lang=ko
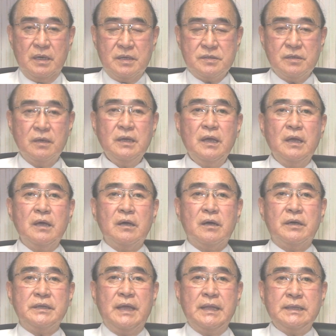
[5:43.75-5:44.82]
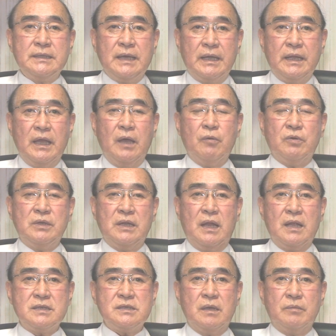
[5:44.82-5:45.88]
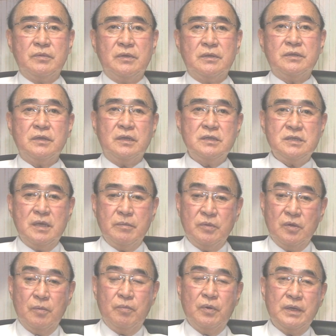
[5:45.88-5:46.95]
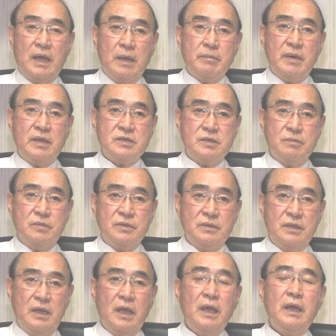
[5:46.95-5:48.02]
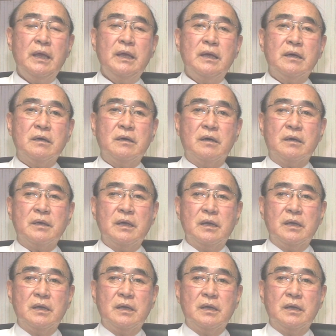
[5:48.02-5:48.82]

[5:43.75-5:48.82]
그래서 어, 옛날에 우리나라 사람들 특히 재미교포 나이 많으신 분들의 어,